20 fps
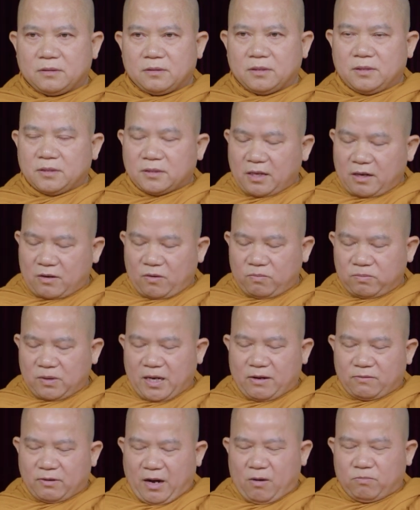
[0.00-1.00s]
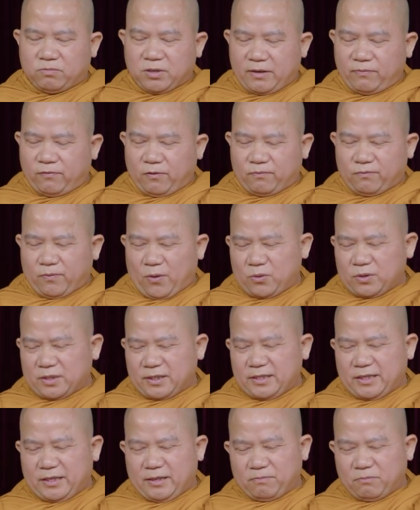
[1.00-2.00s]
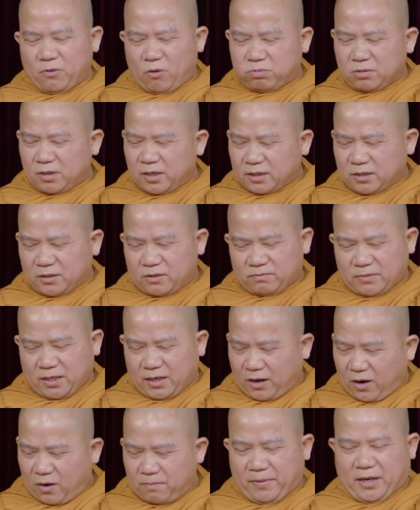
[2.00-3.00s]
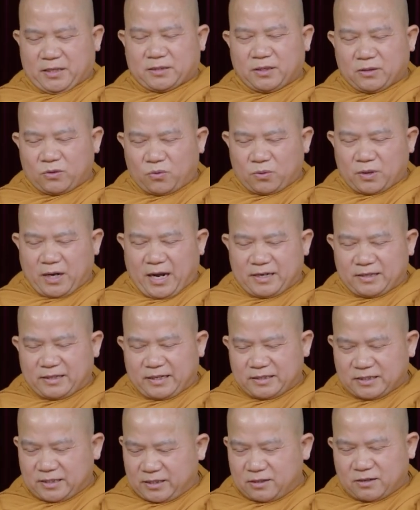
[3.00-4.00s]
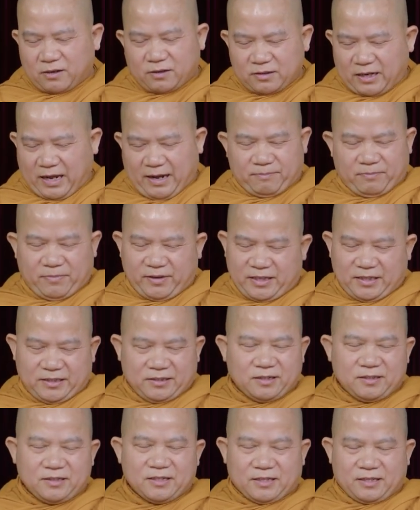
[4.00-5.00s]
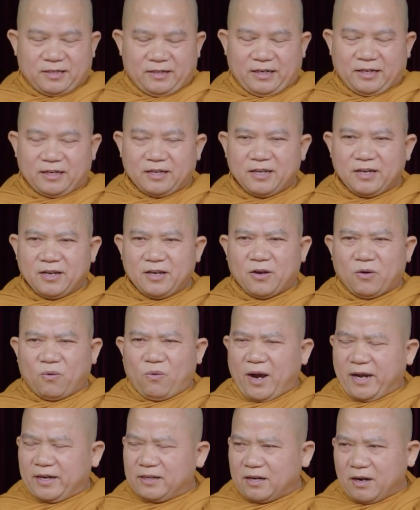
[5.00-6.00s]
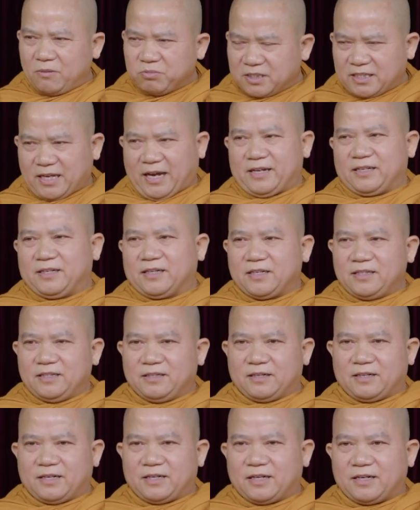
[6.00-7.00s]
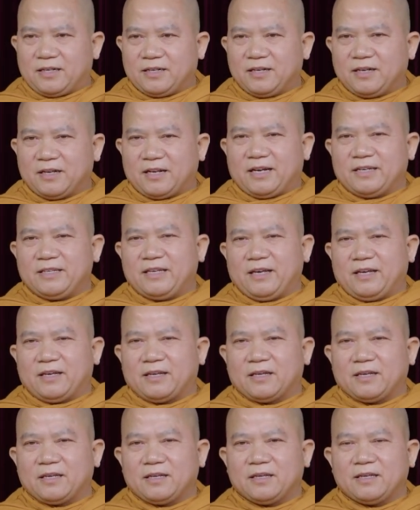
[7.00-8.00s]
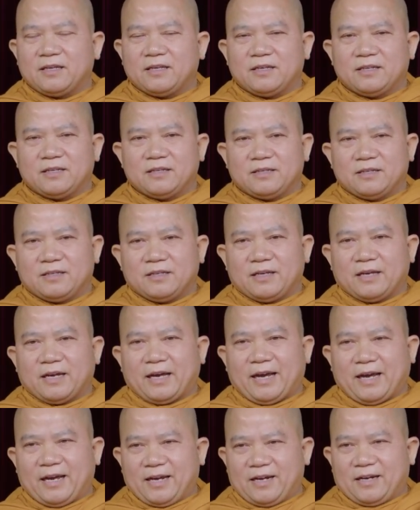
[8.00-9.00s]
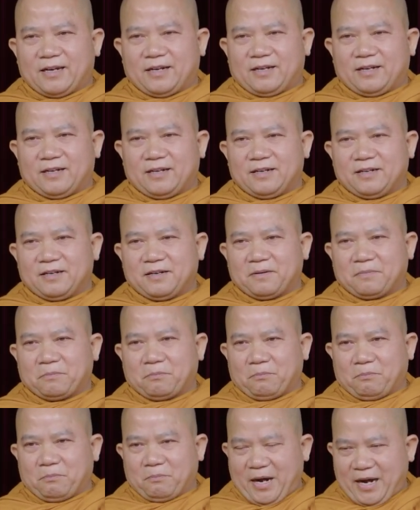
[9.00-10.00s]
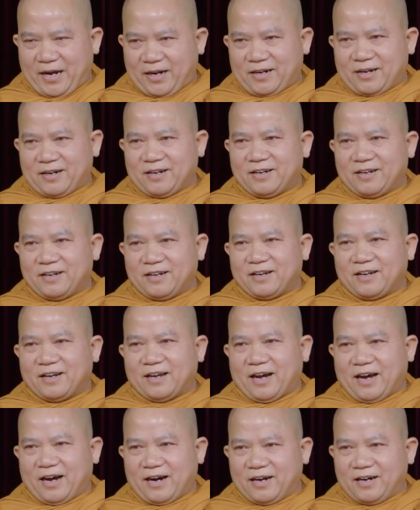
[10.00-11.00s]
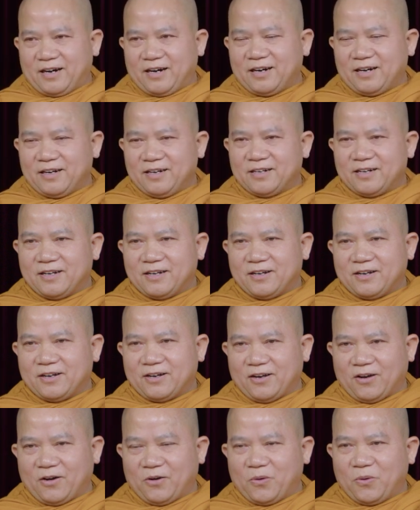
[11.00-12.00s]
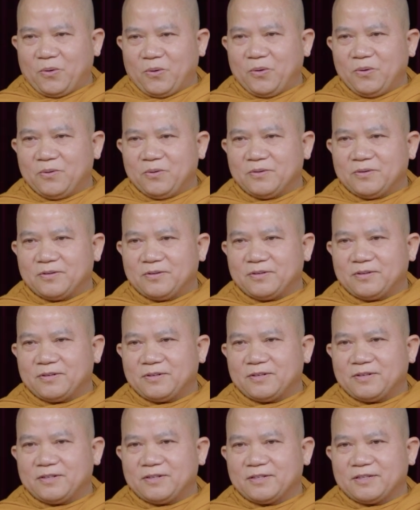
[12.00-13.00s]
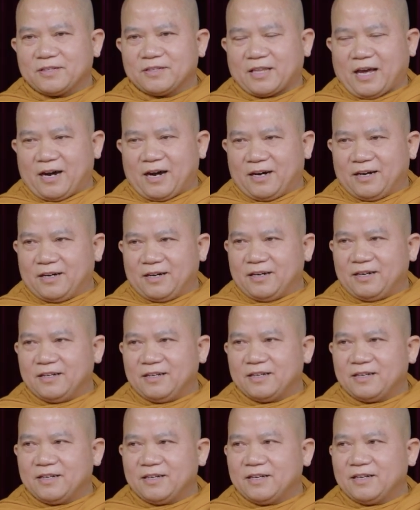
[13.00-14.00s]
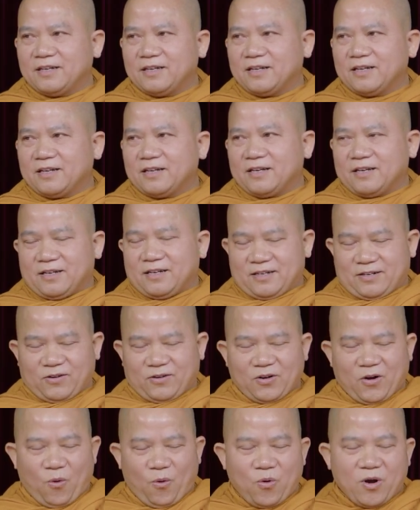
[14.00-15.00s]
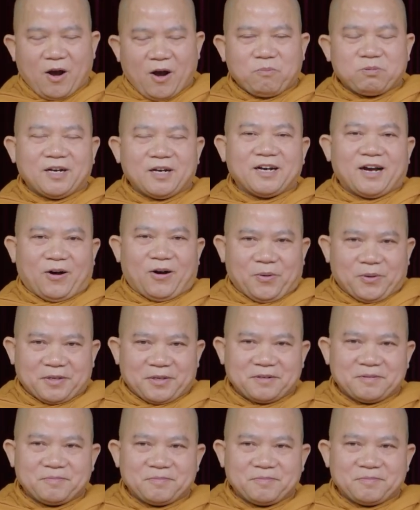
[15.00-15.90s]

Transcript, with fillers: người ta cũng lao động để phục vụ cho gì mục đích chúng ta có mặt trên cuộc đời này chỉ có làm về thứ này thôi à ngoài đó không xài được cái gì nữa hết á là gì ăn mặc ở ngủ thở rồi ngủ cốc luân hồi